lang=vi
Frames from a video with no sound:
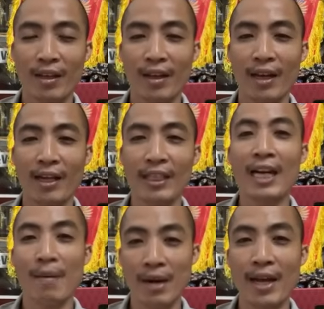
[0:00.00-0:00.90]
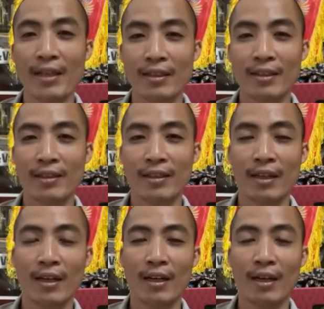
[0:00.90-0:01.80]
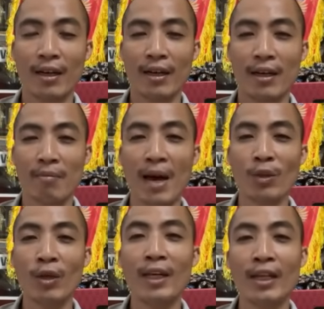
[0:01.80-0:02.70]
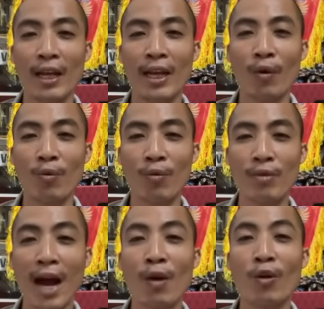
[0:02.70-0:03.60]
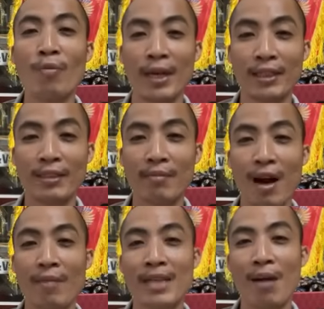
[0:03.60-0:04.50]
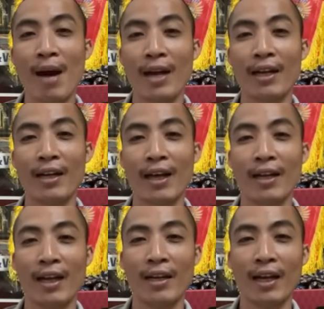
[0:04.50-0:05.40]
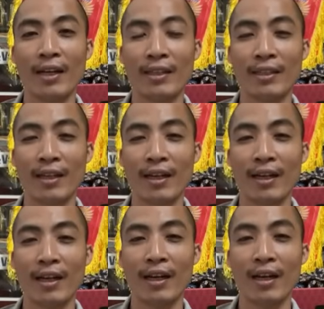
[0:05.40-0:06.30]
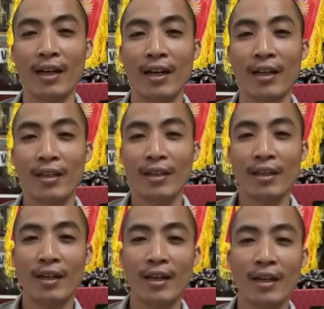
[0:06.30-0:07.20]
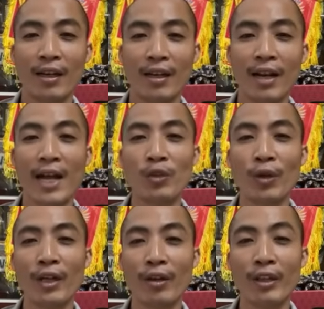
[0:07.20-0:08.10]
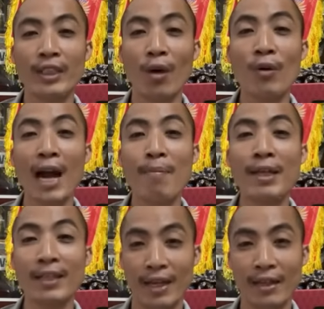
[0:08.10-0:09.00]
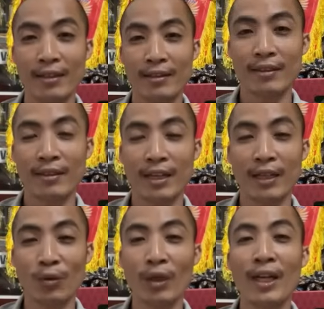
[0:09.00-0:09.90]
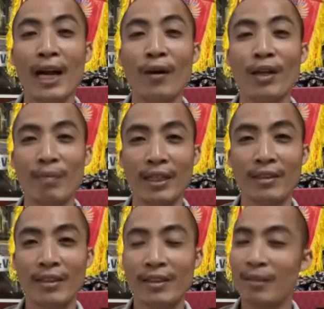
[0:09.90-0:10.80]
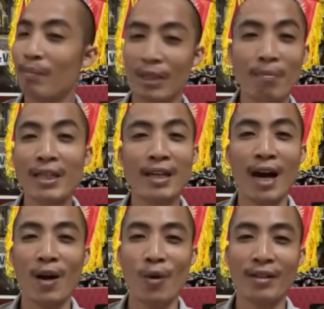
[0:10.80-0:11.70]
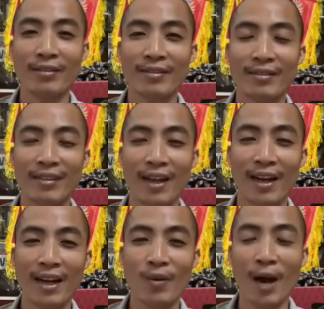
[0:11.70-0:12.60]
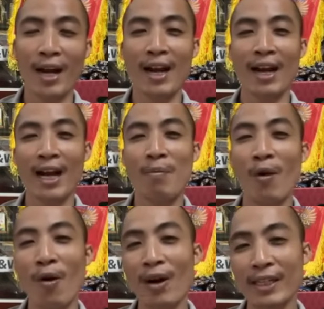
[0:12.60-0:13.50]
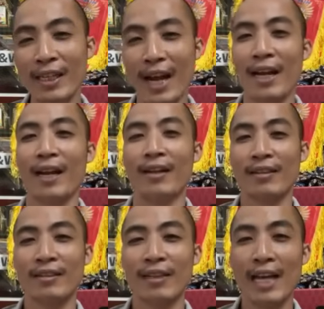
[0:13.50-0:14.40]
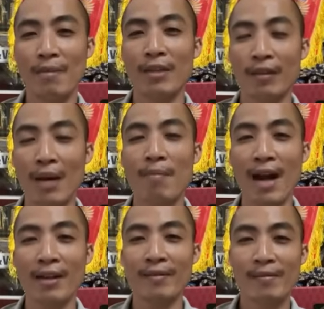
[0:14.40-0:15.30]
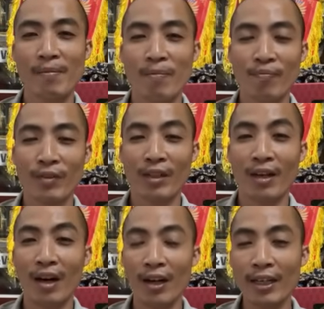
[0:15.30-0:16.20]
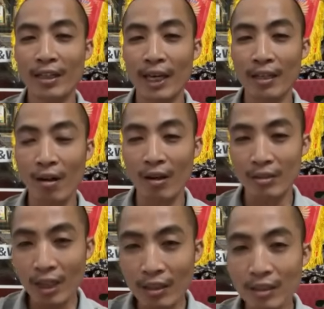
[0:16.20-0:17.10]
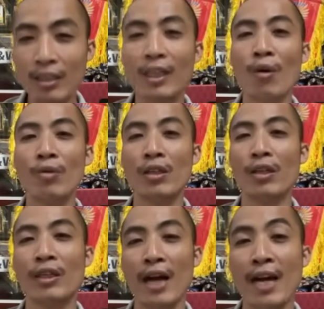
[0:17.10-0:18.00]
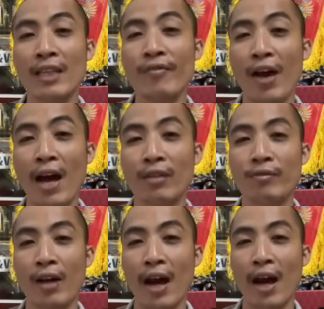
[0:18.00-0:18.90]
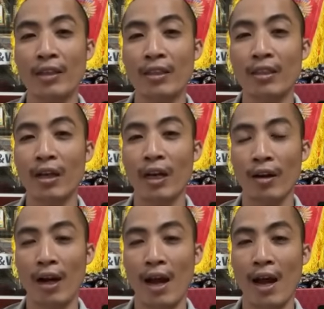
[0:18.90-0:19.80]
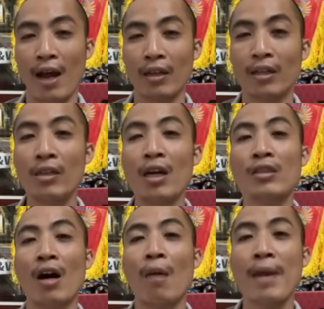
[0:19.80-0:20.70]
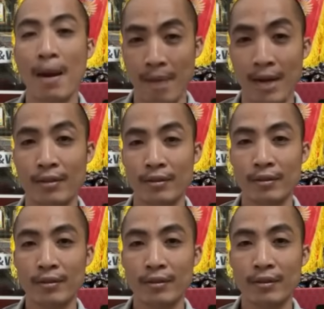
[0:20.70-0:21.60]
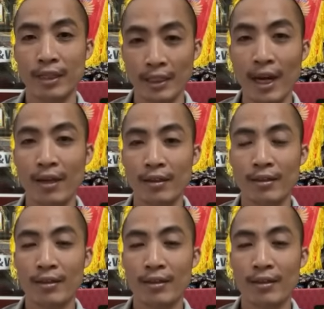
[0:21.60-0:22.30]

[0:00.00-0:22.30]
à, như ngày hôm nay à, bạn Tuấn Linh Lê cũng cũng alo cho mình bảo làm sao bạn lại lại lại lại à, à, lan truyền nói xấu cá mình thế à, Tuấn Linh Lê cứ định cho mình mình cũng bất ngờ luôn Đấy, hóa ra là các bố ở trên đây này em thật các bác ở trên đây có rất nhiều người Atifan và những người gọi là lựa gió bẻ măng thấy chưa